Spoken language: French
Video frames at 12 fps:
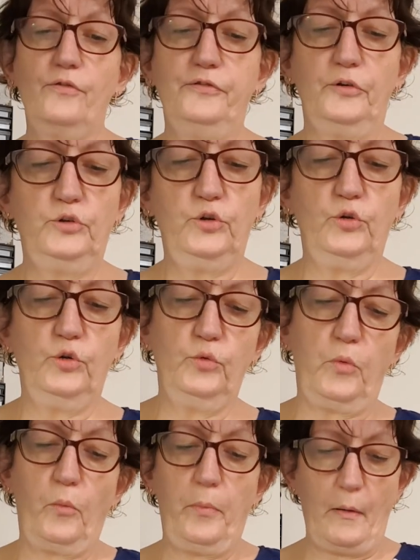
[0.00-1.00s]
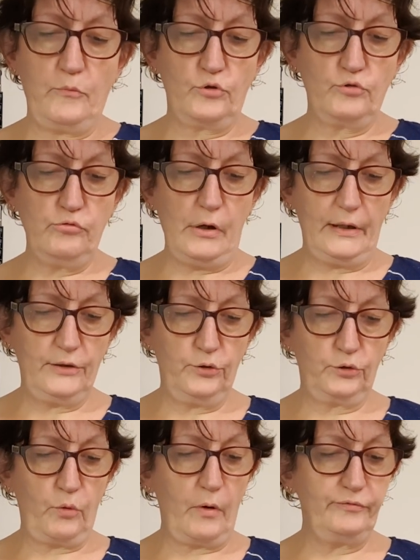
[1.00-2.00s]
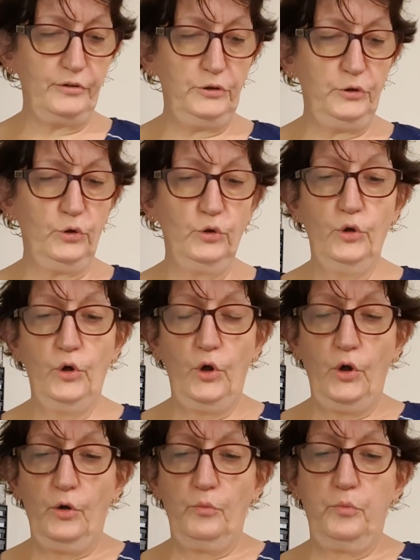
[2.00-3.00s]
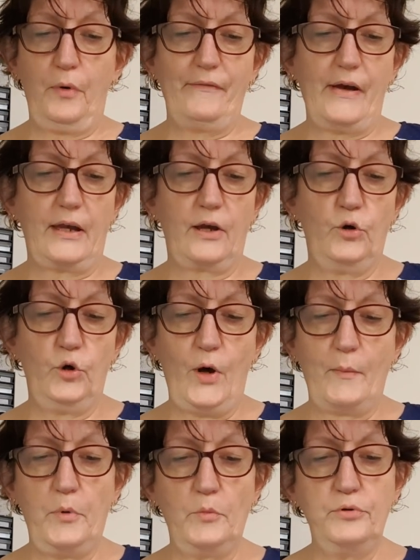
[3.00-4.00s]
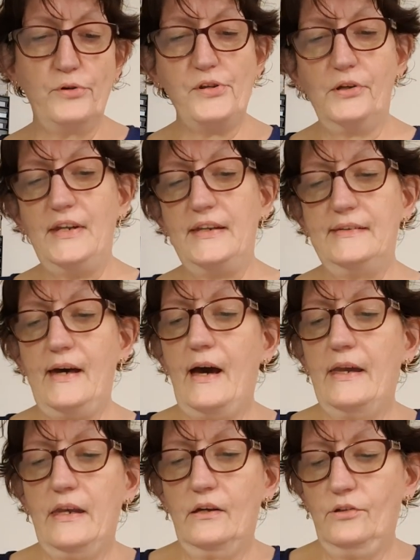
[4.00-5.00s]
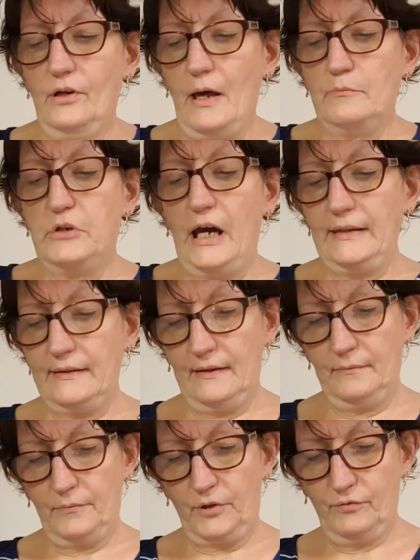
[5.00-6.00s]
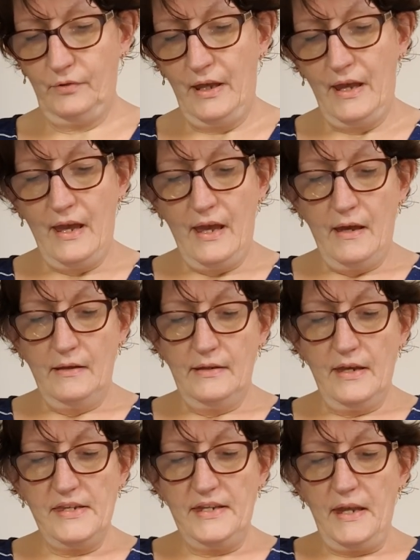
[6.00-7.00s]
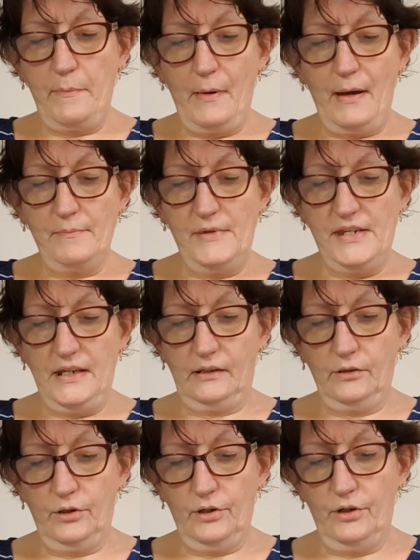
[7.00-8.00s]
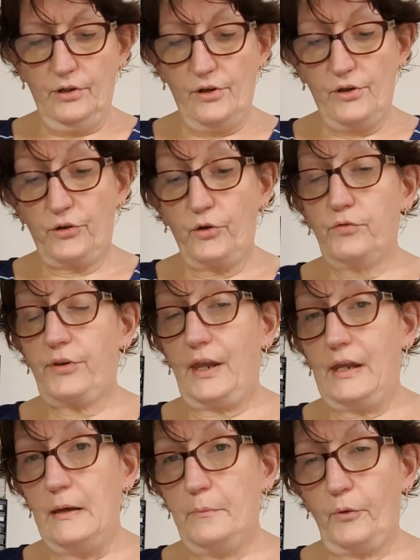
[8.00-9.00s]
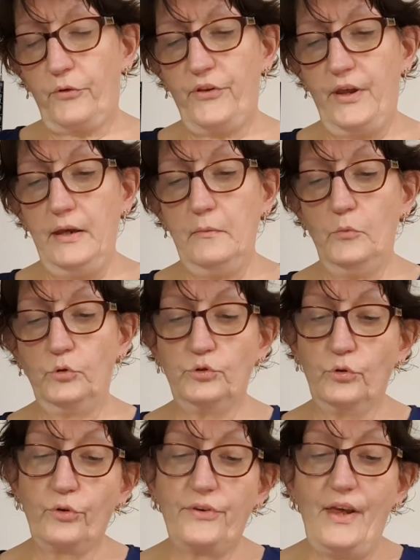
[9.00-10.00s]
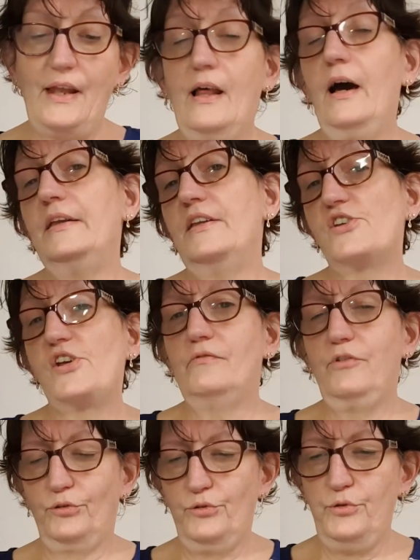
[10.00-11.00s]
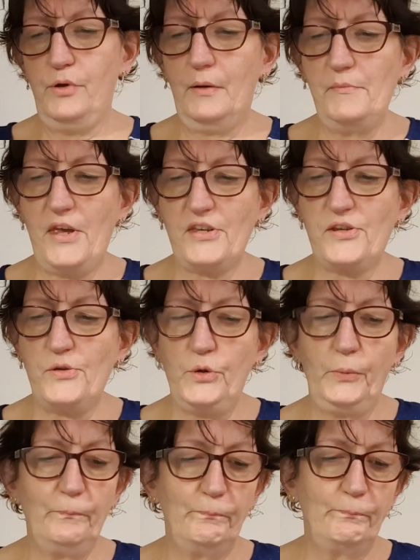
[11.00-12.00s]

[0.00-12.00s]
photos, bon pas beaucoup, hein, deux trois photos avec euh, un peu plus de détails de la boîte. N'hésitez pas à me dire euh, ce que vous en avez pensé. Bon donc celle-là est déjà vendue hein, bien sûr.